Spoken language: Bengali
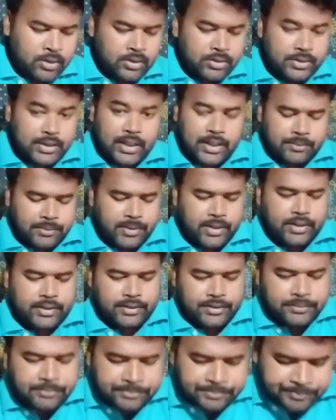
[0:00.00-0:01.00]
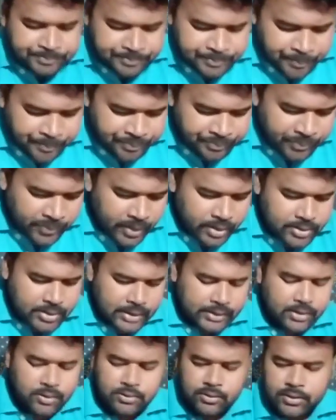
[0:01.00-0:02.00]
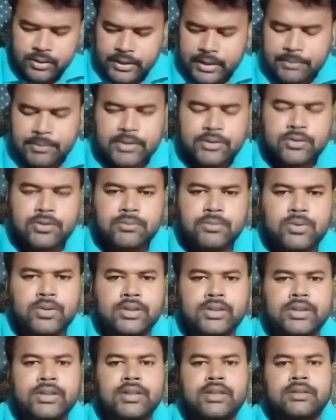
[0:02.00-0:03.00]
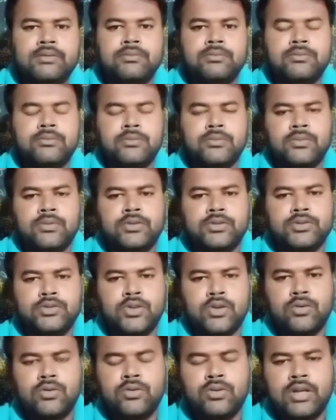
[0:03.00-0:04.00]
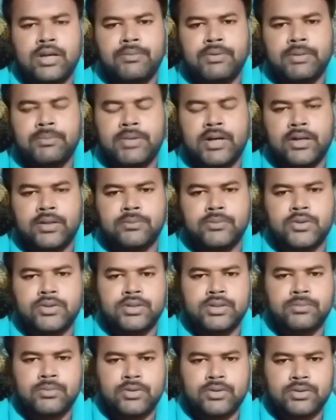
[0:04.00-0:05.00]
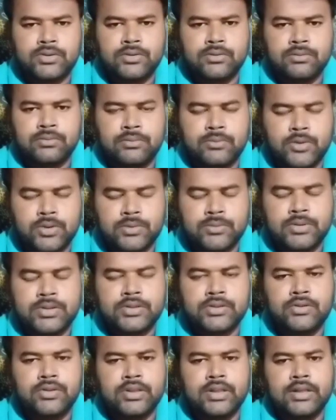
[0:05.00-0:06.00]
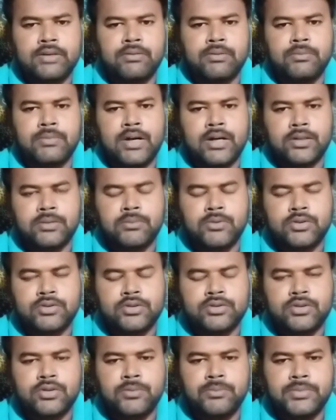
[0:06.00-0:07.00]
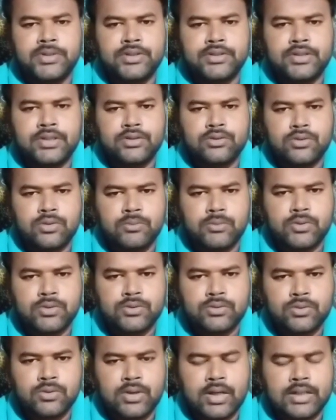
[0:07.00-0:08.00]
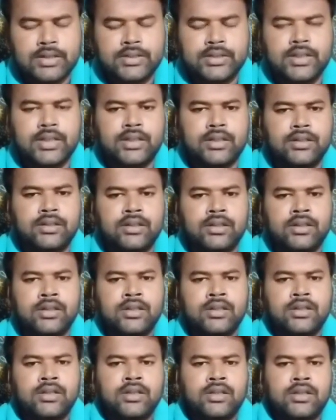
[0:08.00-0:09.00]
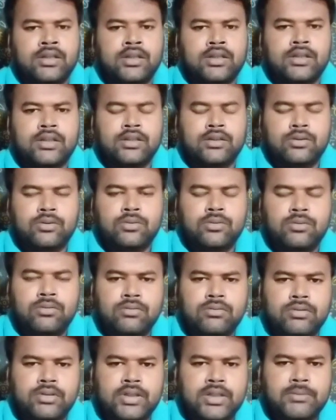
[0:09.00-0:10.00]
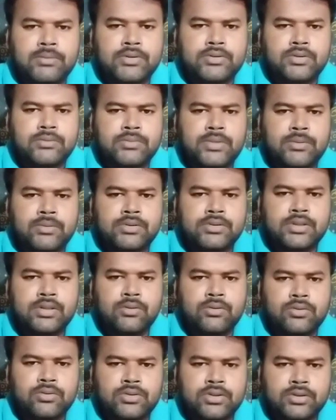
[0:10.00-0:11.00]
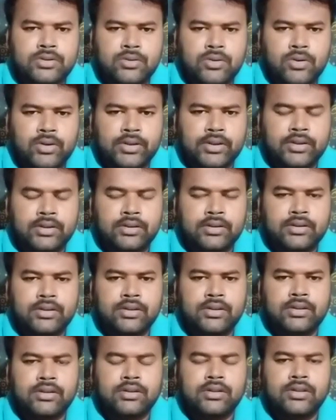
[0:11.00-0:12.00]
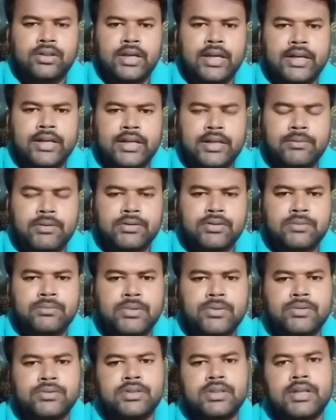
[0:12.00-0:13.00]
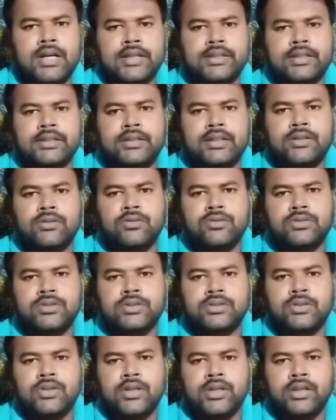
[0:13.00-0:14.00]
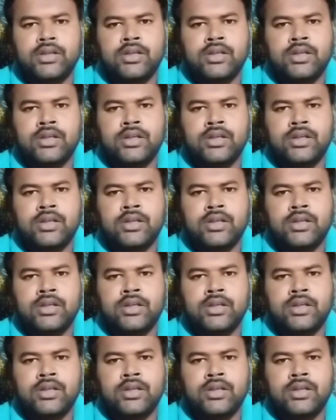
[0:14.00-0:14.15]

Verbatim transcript: জানাবে আর কি সাধারণত নির্বাচন বলতে যখন আমরা ভারতবর্ষে বসবাস করি এবং ভারতবর্ষ সহ বিশ্বের সমস্ত রাষ্ট্রেই কিন্তু নির্বাচন ব্যবস্থা অনুষ্ঠিত হয় এই নির্বাচন ব্যবস্থা কাদের দ্বারা অনুষ্ঠিত হয়